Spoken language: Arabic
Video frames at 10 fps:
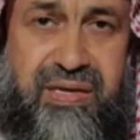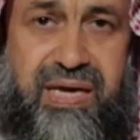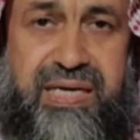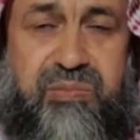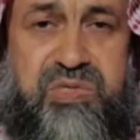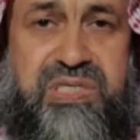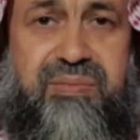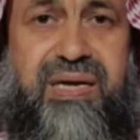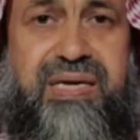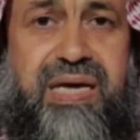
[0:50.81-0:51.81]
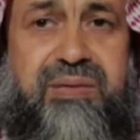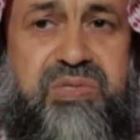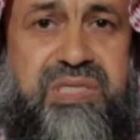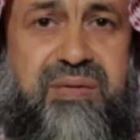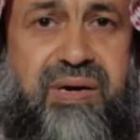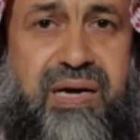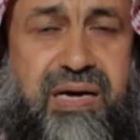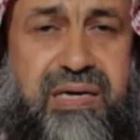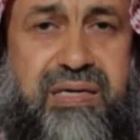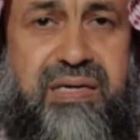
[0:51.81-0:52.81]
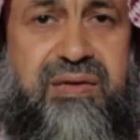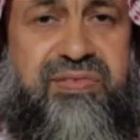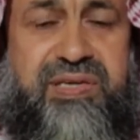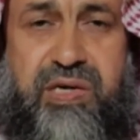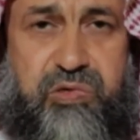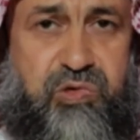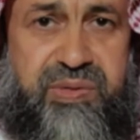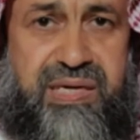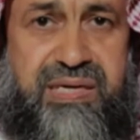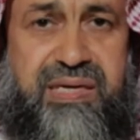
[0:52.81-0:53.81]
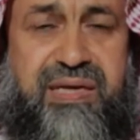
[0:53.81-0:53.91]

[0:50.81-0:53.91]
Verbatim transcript: إحنا مجتمع كأي مجتمع آخر فينا عيوبنا